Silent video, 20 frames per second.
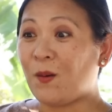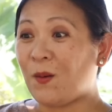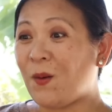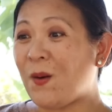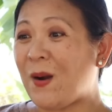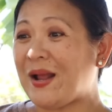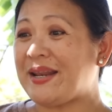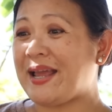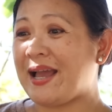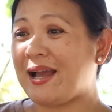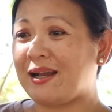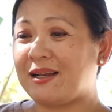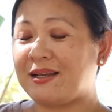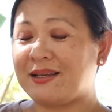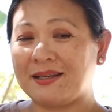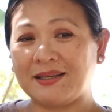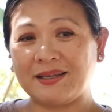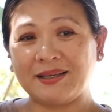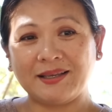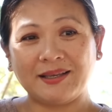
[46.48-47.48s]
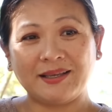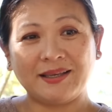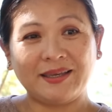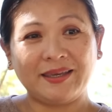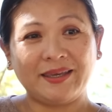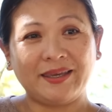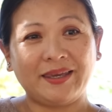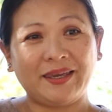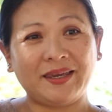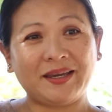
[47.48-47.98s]
Oo, anak.
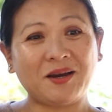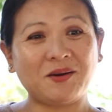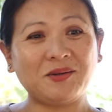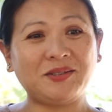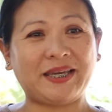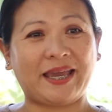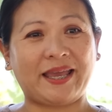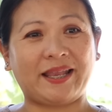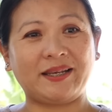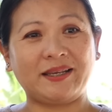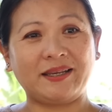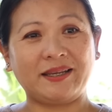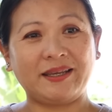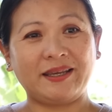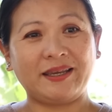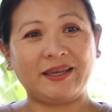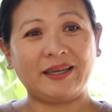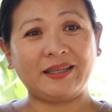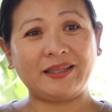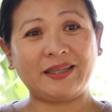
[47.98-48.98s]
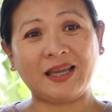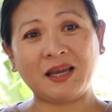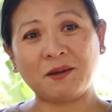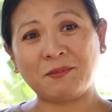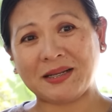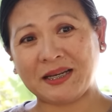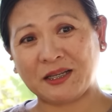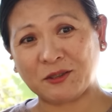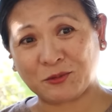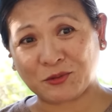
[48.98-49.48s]
Ikaw, Jen, hindi
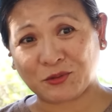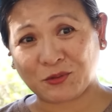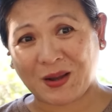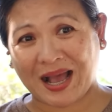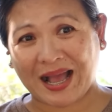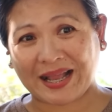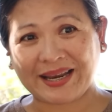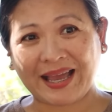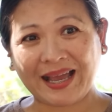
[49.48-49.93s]
ka ba natutuwa,